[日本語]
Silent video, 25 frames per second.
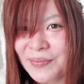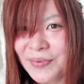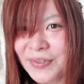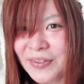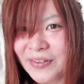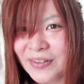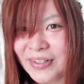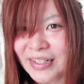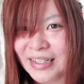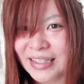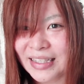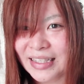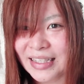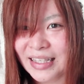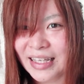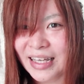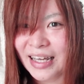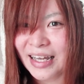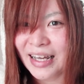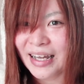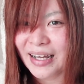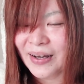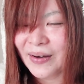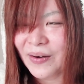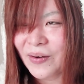ミノーラっ
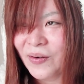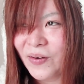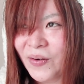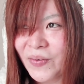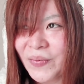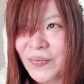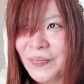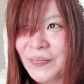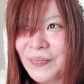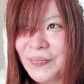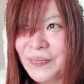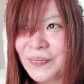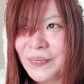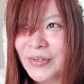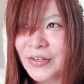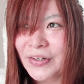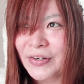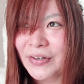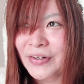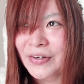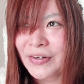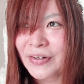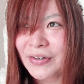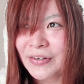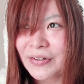て本名
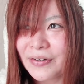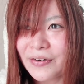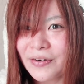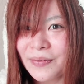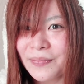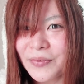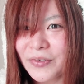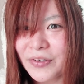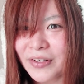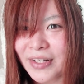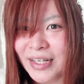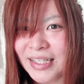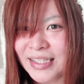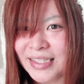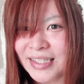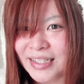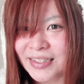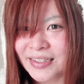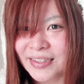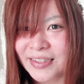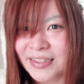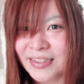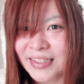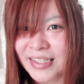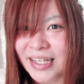本名検
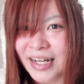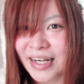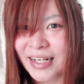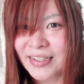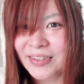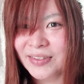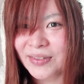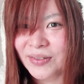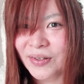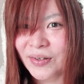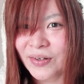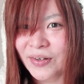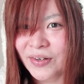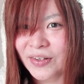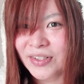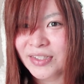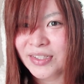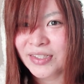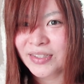索されると